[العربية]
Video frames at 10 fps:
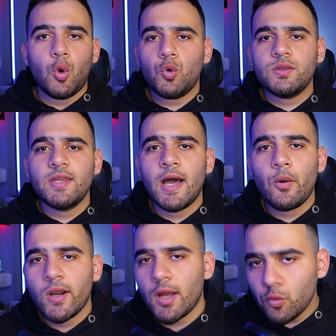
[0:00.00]
عدنا
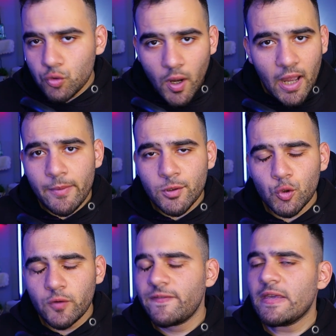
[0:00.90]
والعود
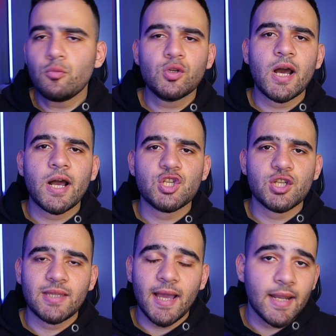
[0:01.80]
احمد في
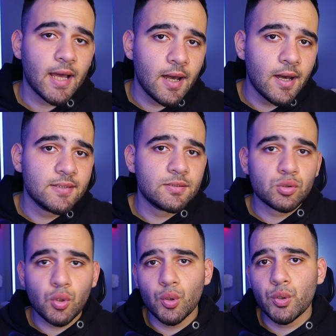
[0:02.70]
مناقشه حلقات
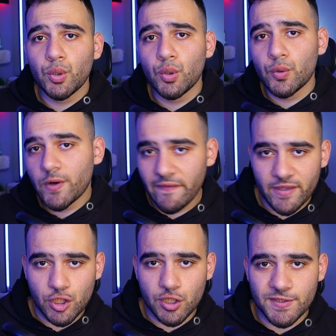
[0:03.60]
طوكيو
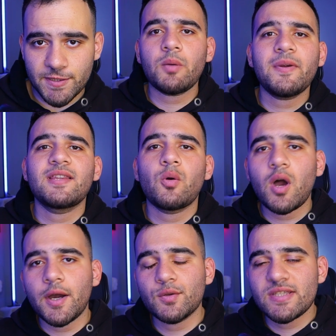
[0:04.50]
ريفنجرز طبعا
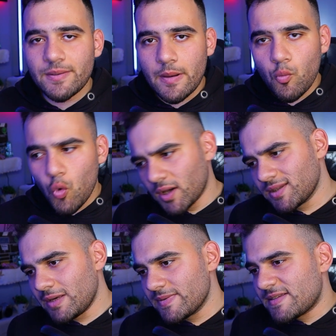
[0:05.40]
اتوقع انه السبب
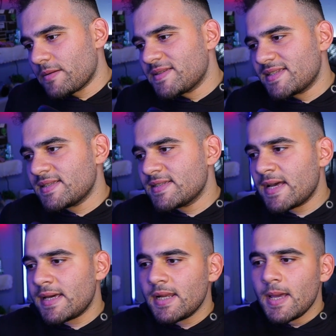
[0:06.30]
واضح بسبب
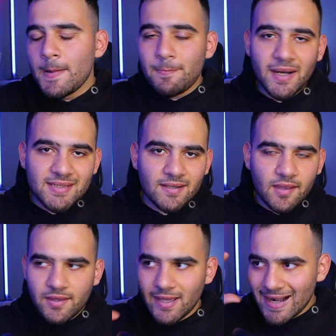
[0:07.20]
الزلزال ما
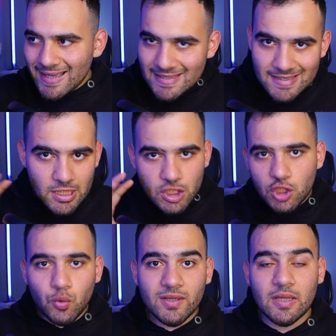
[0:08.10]
قدرت اني اركز
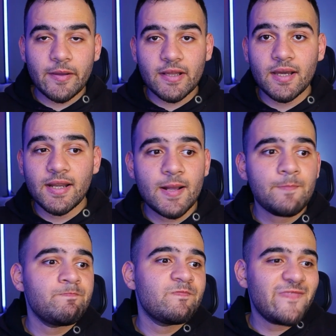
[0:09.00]
الجدول تبع
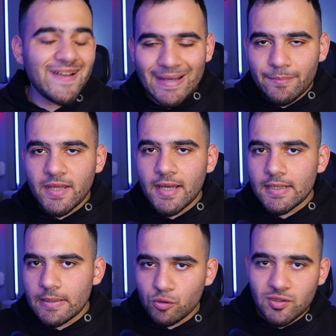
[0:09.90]
القناه
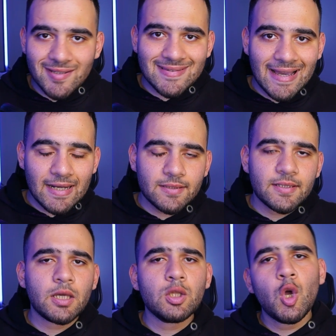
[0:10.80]
فغبنا لمده
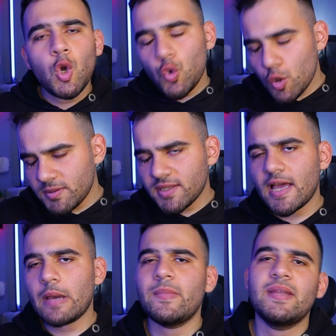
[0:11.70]
حلقتين
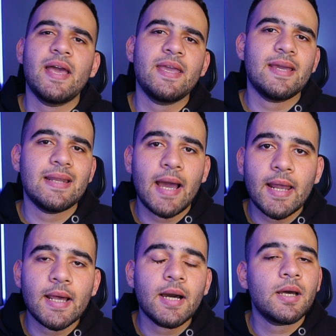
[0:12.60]
وابتداء من هي
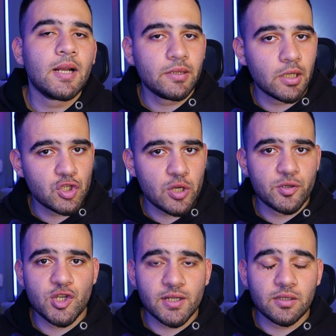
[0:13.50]
الحلقة راح نرجع
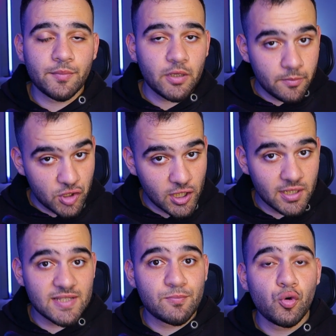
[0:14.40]
بشكل طبيعي
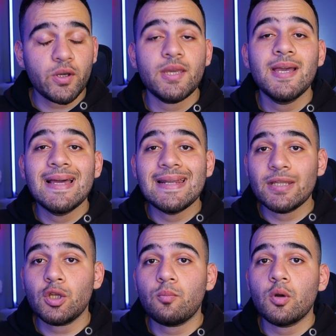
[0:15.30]
بشكل أسبوعي
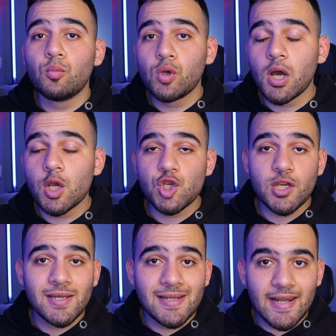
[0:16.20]
لنعمل
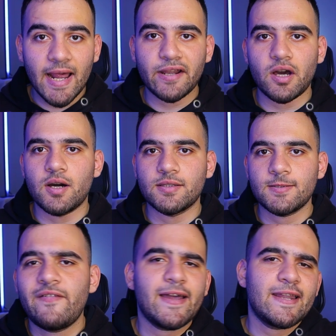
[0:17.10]
مناقشة للحلقات
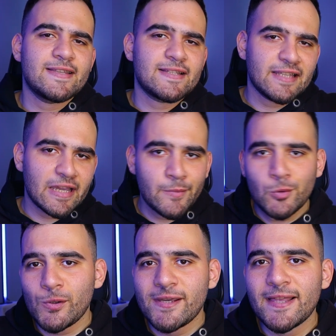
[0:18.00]
فيلا يا صديقي
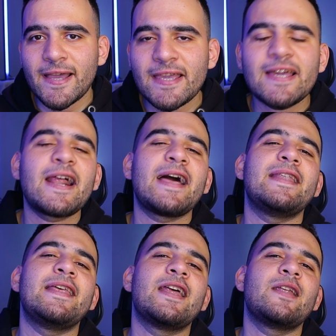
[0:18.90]
من دون أي تأخير
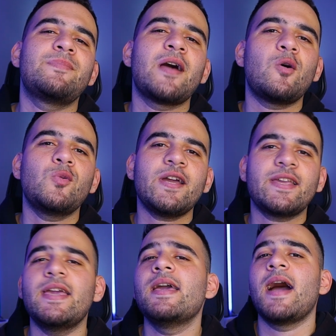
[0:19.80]
خلينا نبدأ
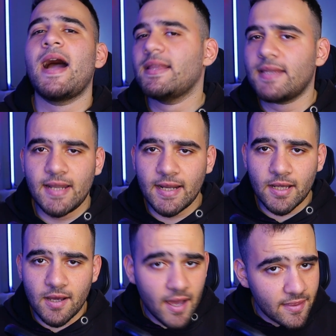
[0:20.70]
ونحكي عن
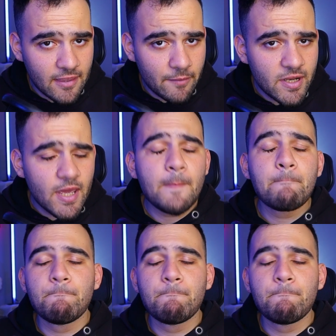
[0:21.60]
الحلقة الثامنة